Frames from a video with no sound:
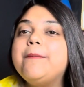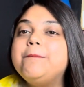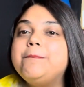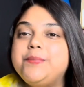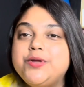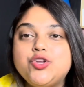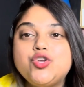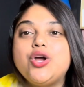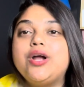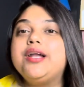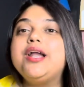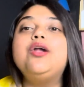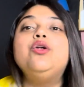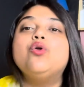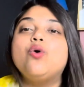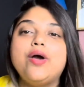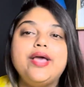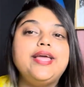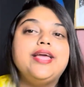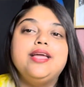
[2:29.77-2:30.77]
বিষয়টা
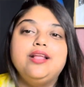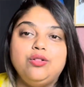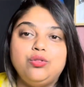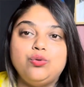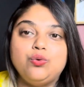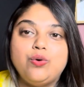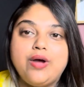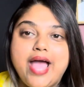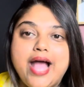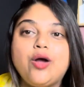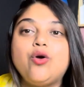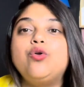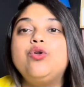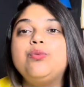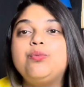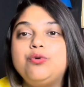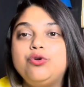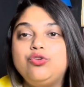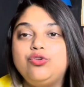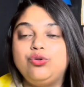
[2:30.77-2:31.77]
নয় কিন্তু এখনও
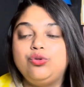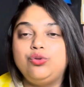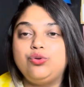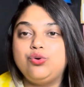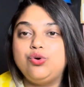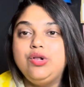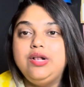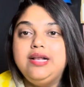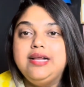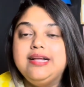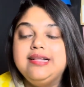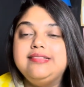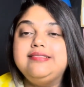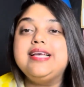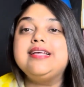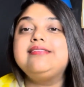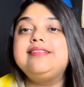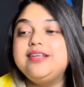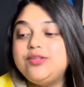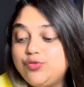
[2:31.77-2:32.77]
পর্যন্ত যে
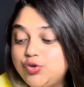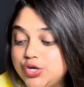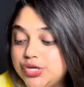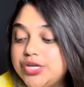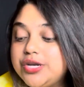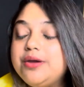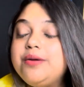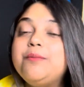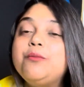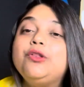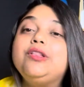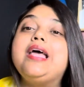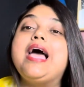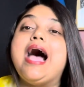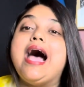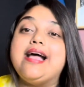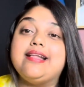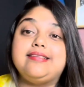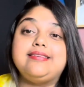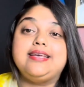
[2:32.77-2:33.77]
সিচুয়েশনের মধ্যে
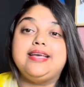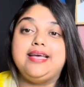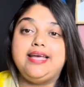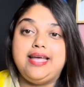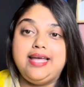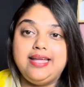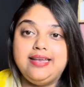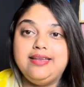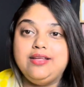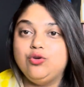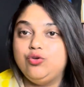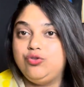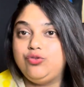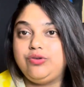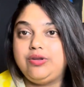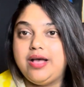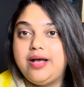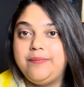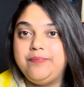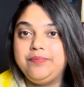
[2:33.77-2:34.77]
আছে এই
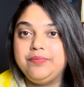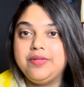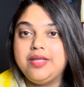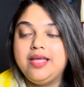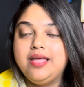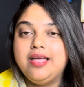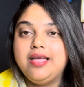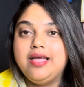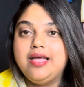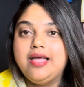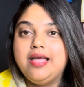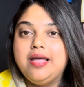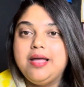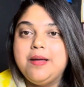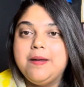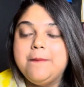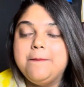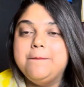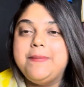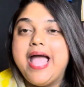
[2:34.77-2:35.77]
নিউজটা
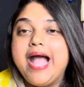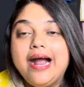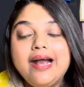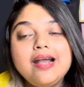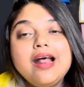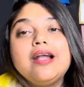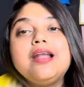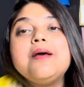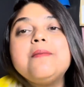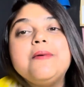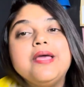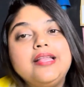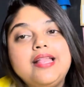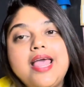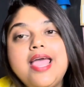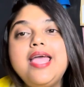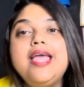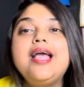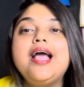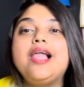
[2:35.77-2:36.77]
ব্যাগরাটা
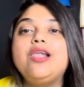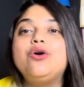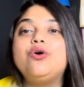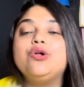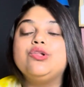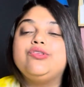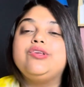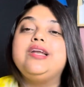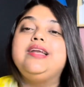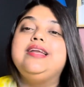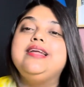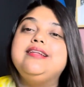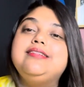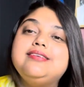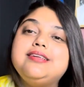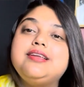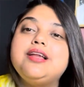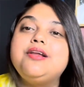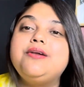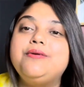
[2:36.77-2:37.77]
বেঁধেই গেল হচ্ছে
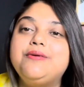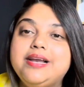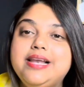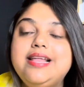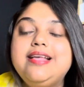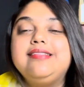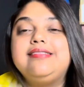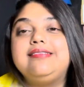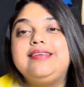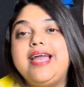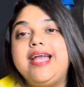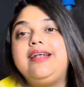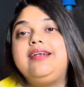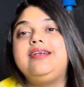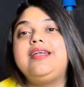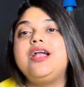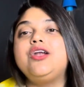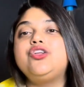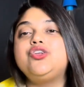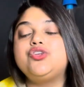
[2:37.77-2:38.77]
ডিজিটাল রিলিজ
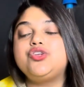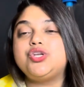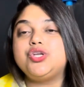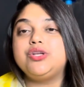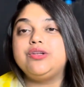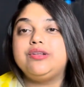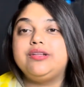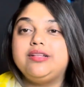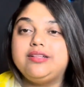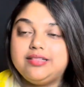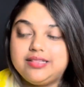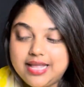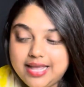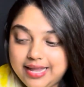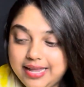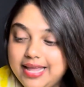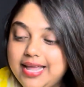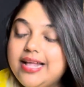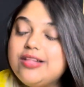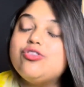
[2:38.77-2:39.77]
ডেটটাতে
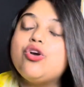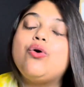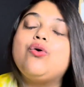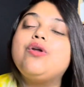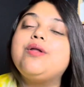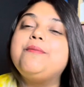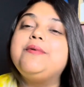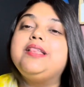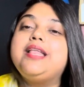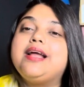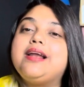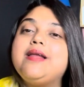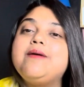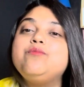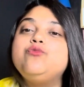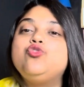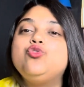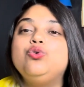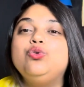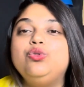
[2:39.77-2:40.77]
গিয়ে যখন আমি দেখলাম
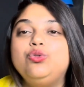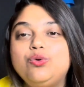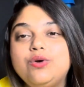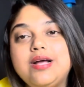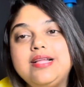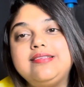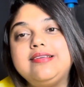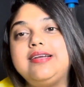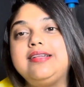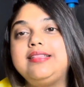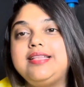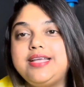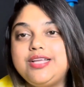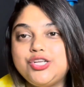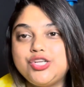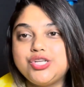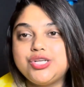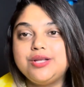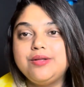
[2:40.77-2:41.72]
জুন দু হাজার তেইশ